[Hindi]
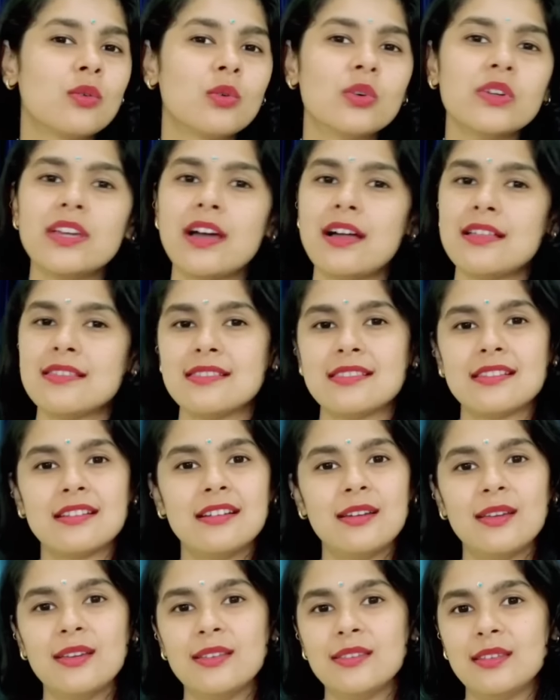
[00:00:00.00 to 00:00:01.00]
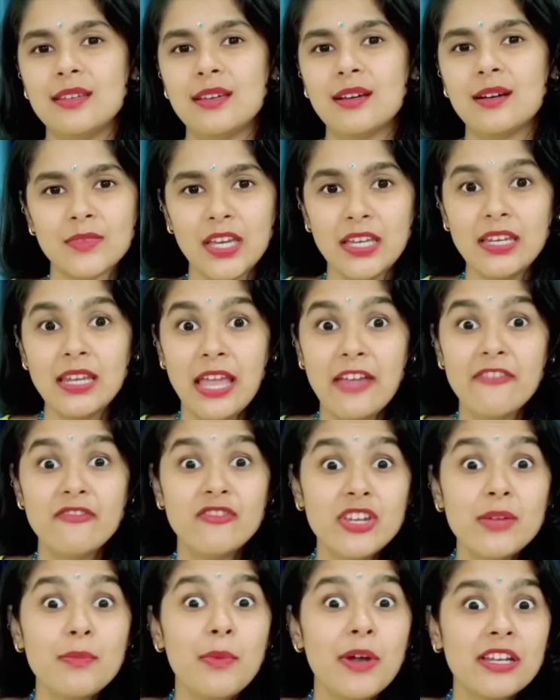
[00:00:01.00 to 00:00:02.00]
कोई आंसर नहीं दिया एंड
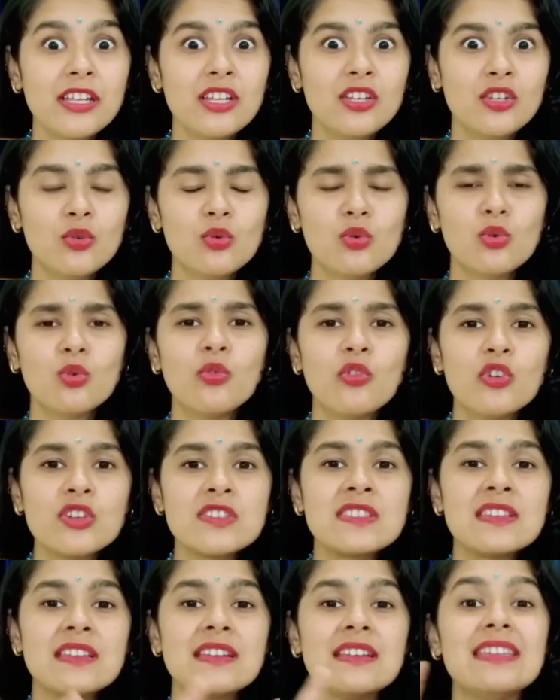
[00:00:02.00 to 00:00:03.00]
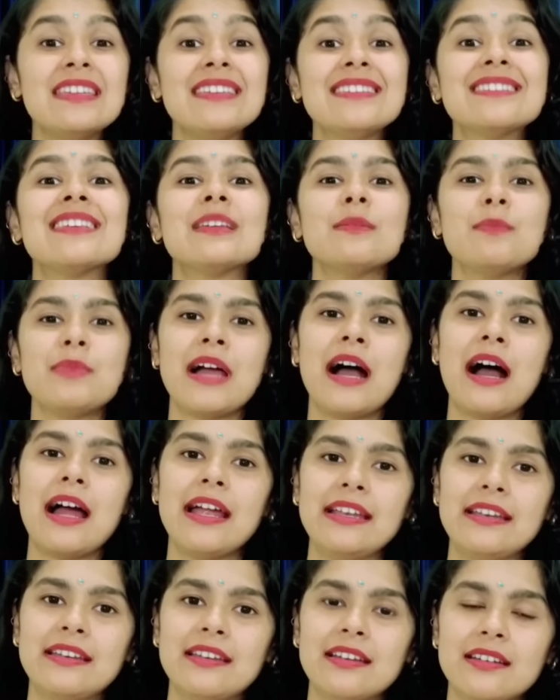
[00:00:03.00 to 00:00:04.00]
एवरीबडी न्यू हु वॉज द रीजन
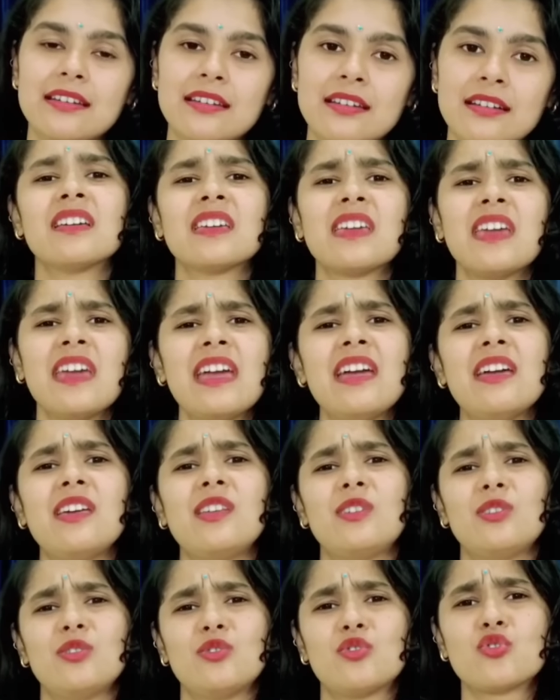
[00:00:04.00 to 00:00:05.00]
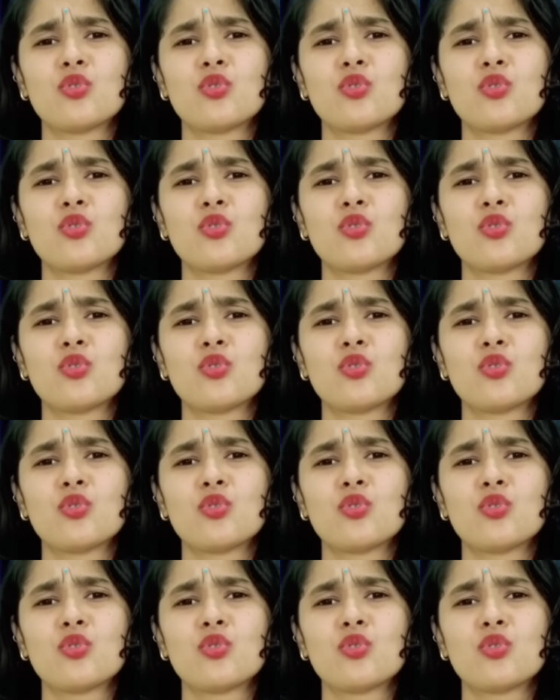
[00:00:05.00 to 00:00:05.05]
बिहाइंड इट खैर